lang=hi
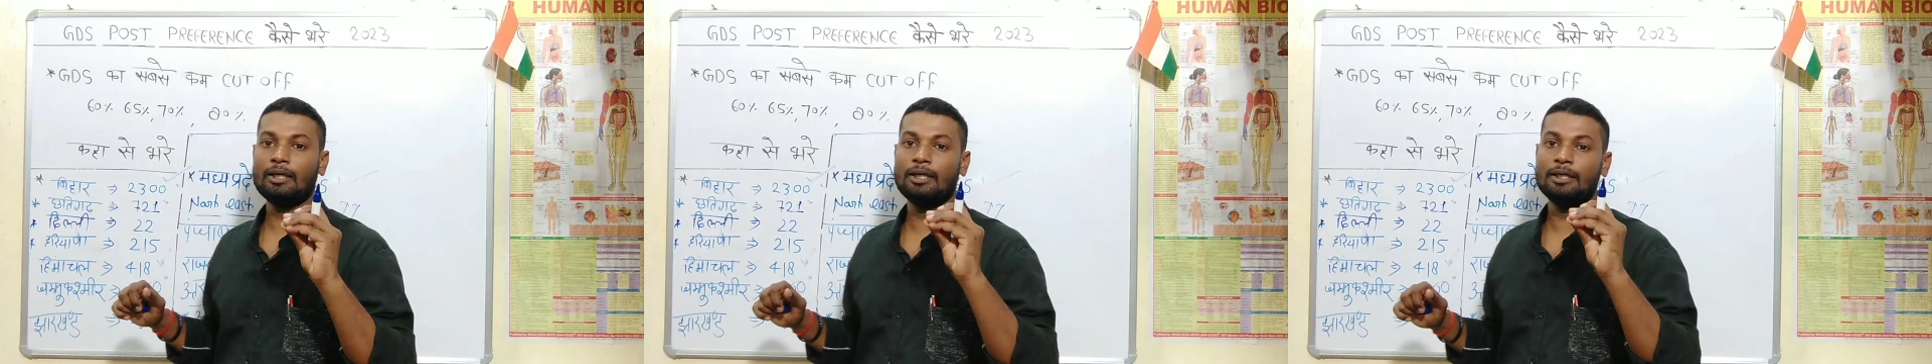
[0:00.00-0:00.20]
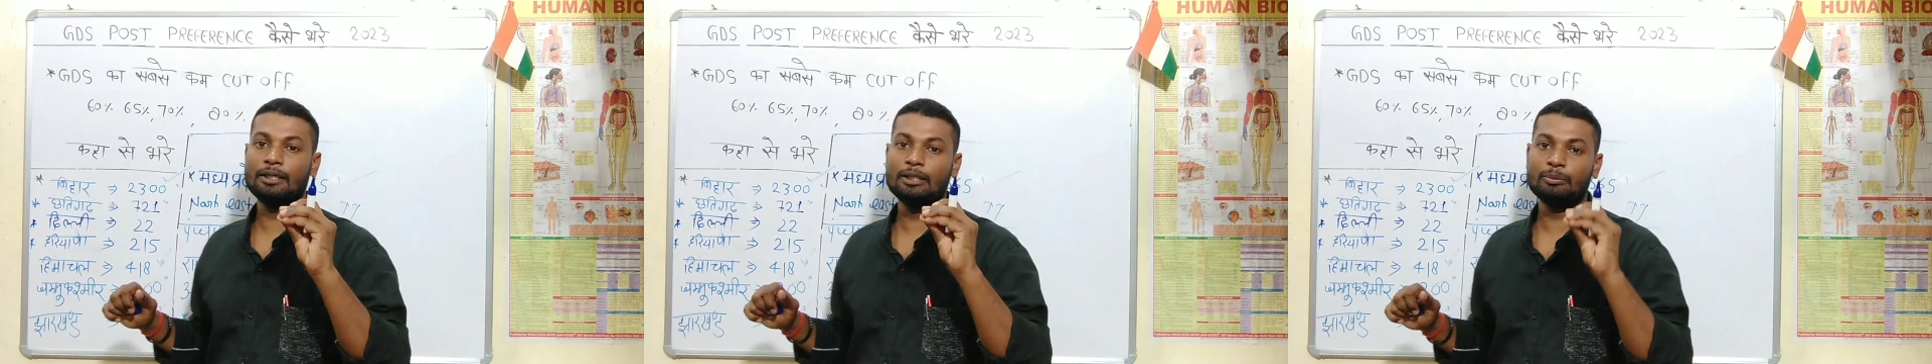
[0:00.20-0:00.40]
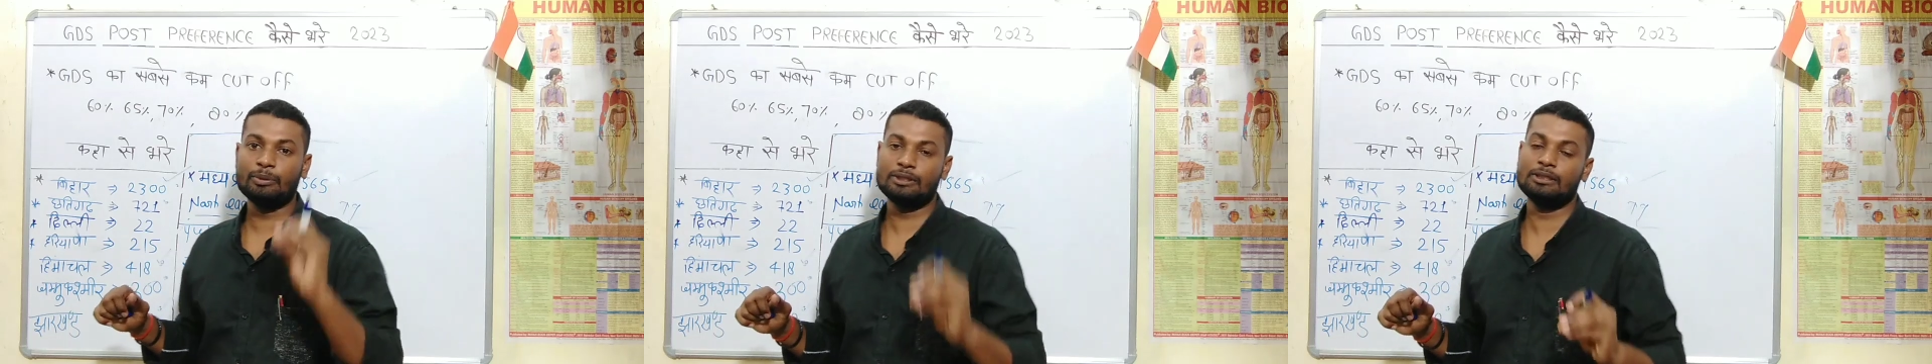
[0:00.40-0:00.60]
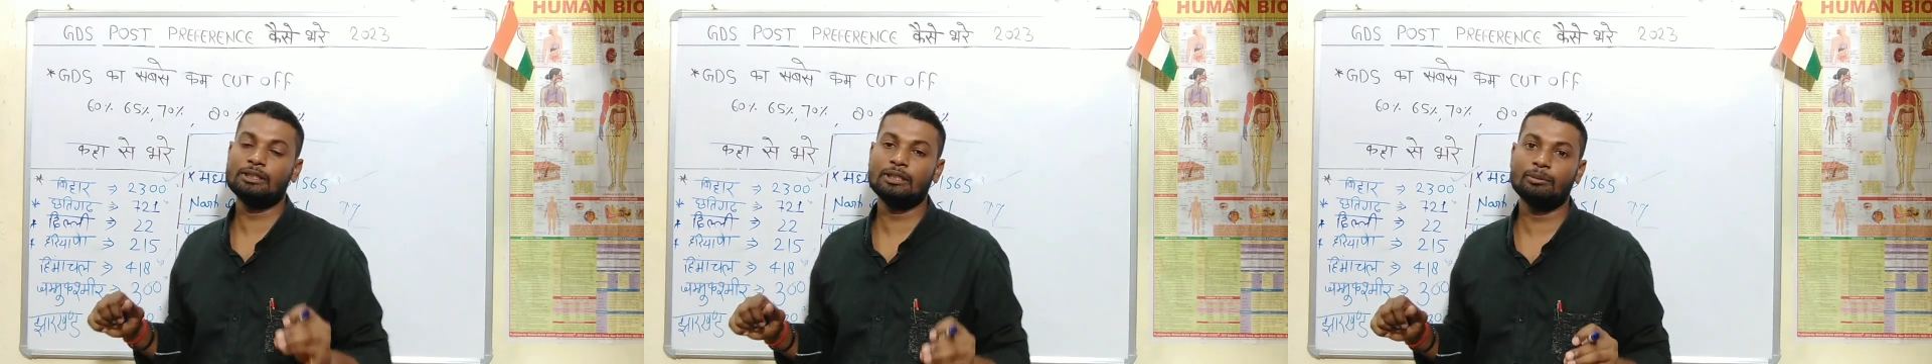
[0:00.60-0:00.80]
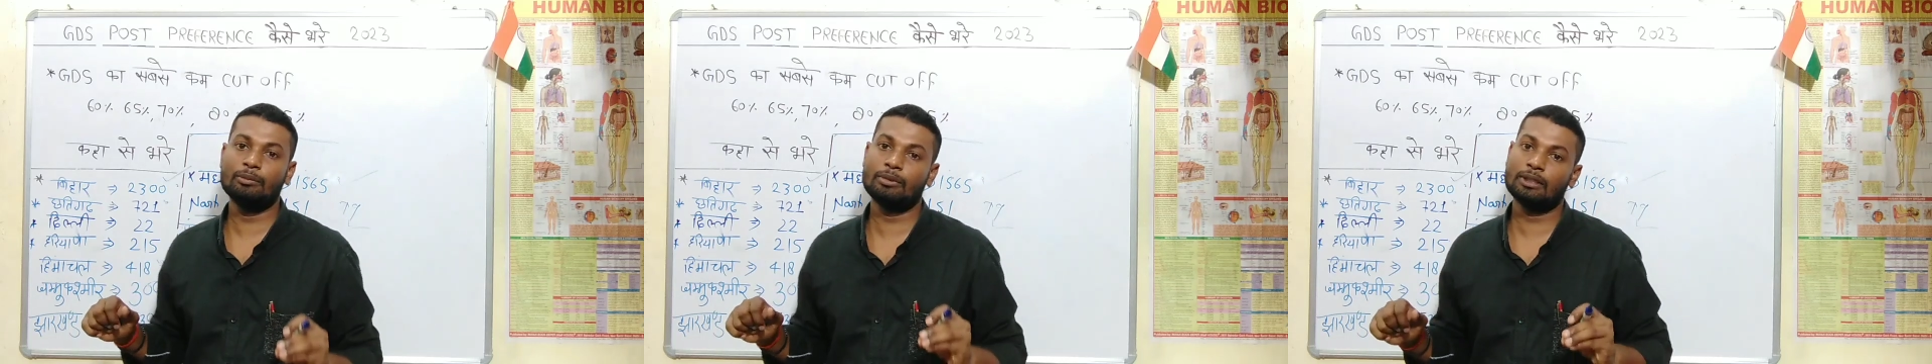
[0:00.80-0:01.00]
हंड्रेड
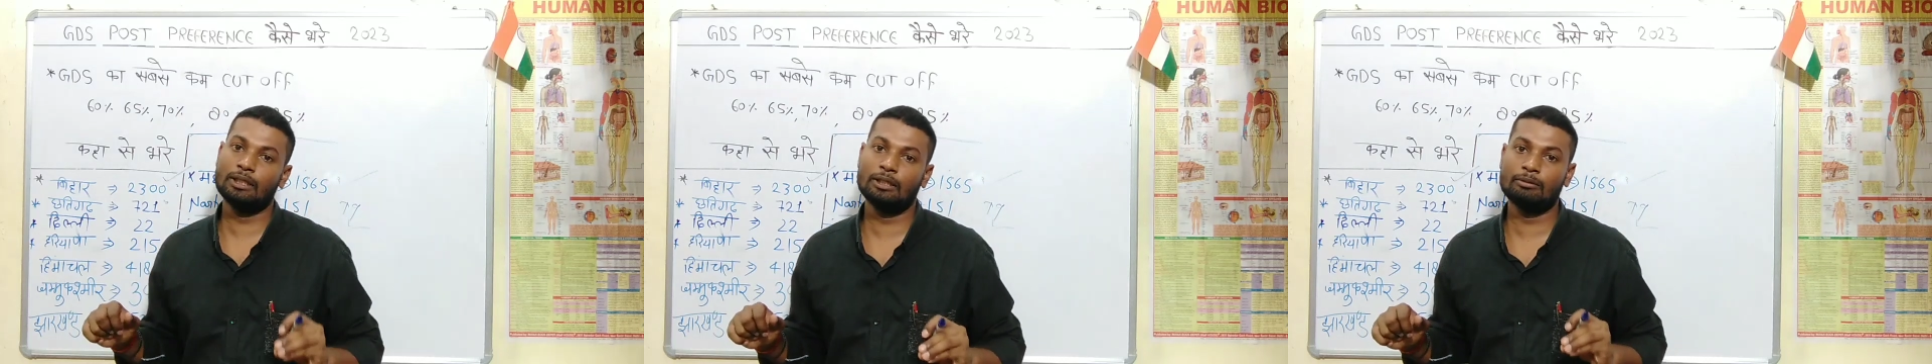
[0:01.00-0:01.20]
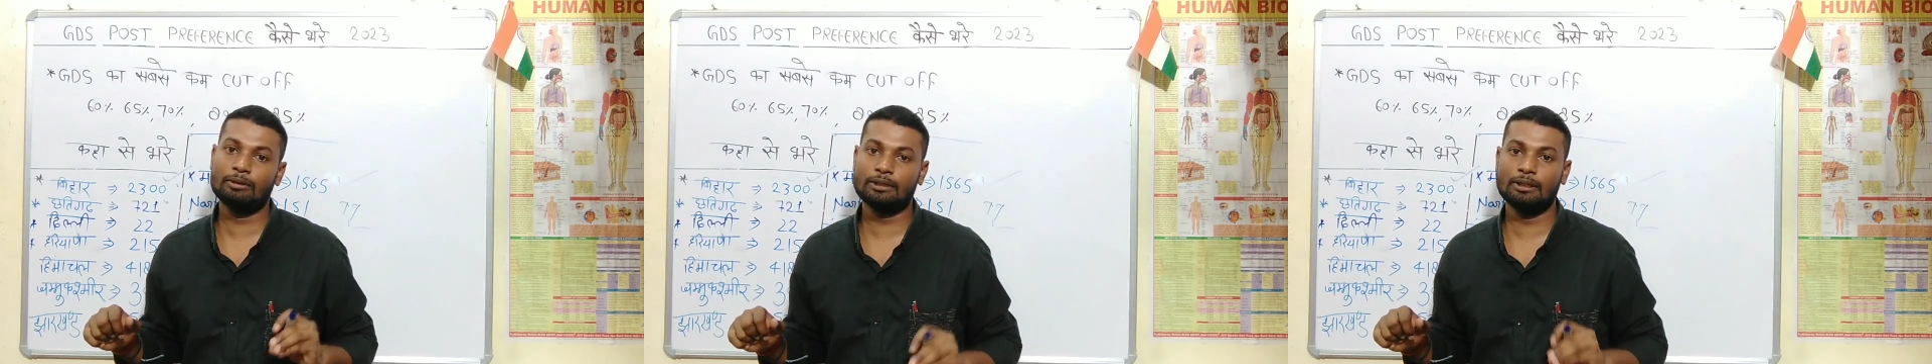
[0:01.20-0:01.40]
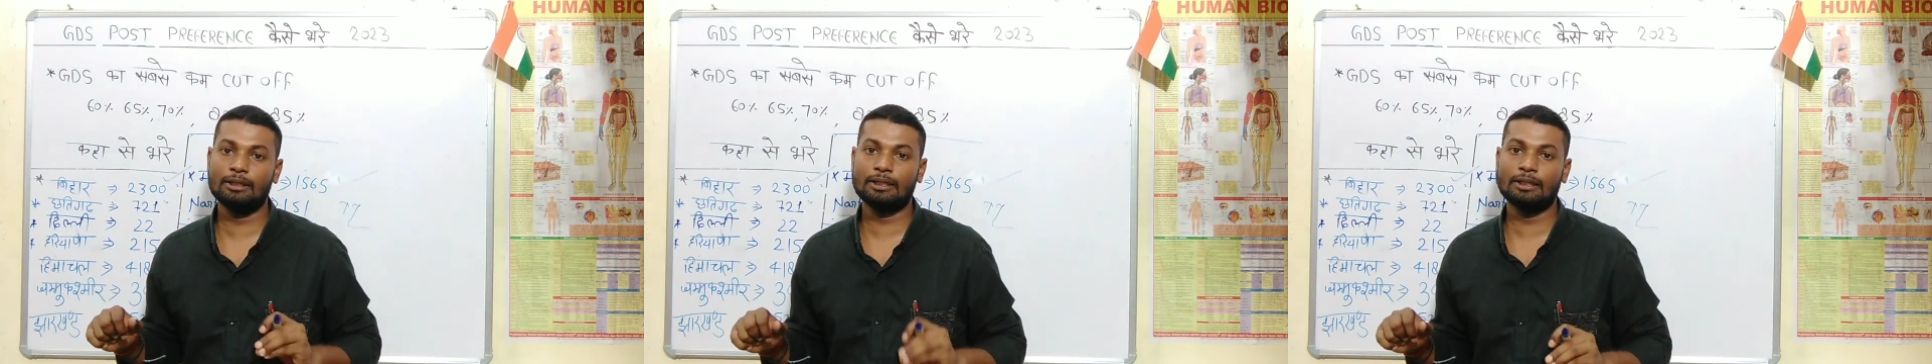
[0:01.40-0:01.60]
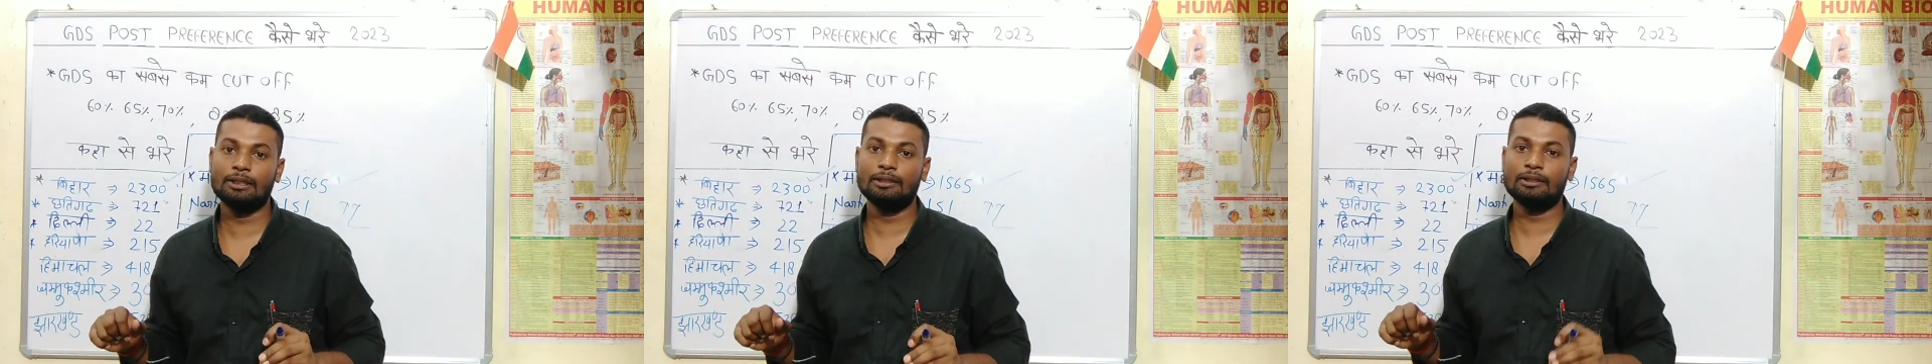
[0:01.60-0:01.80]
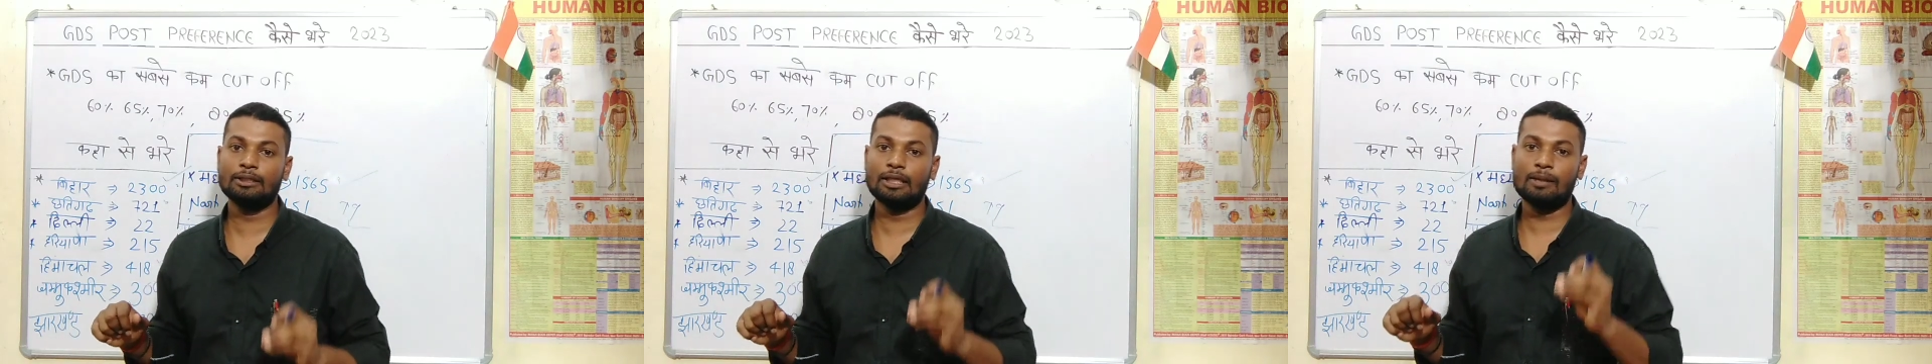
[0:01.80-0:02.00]
परसेंट हम लगभग कह रहे
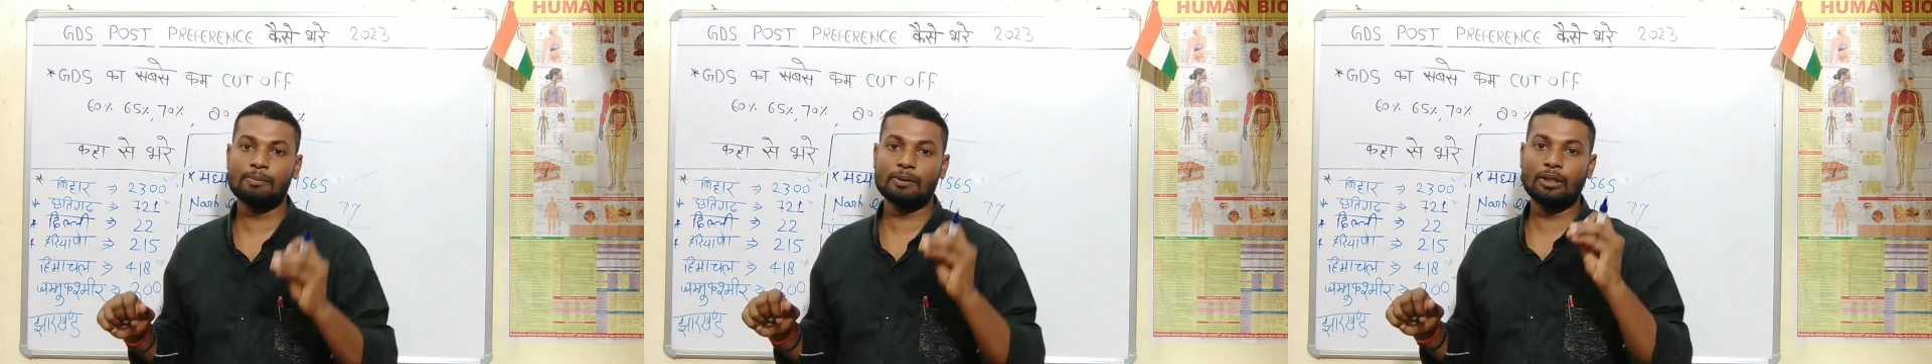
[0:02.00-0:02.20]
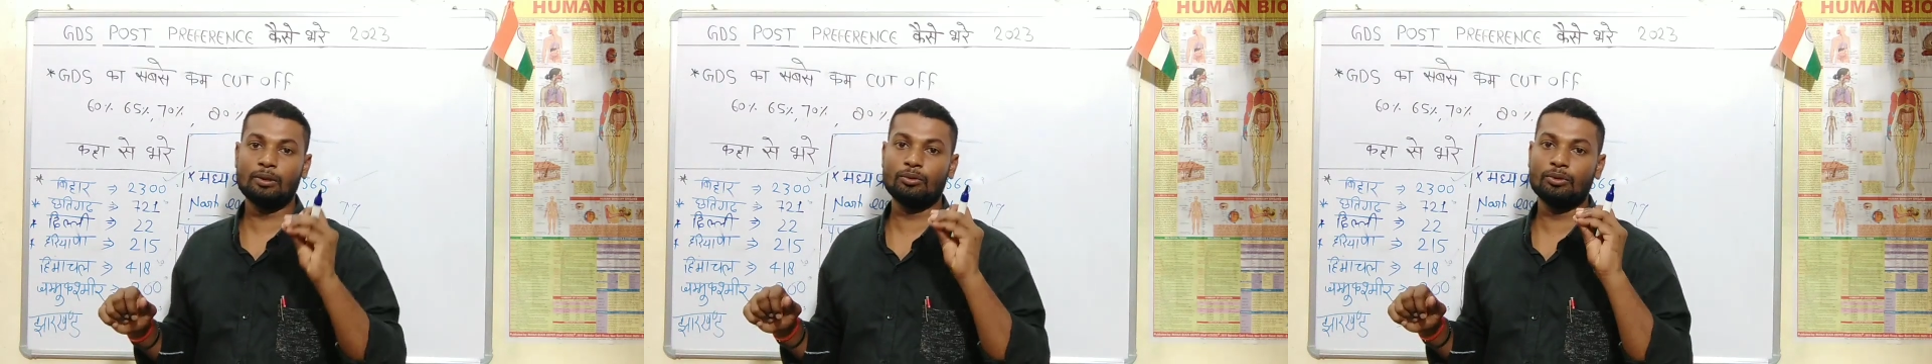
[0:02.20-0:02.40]
हैं कि आपका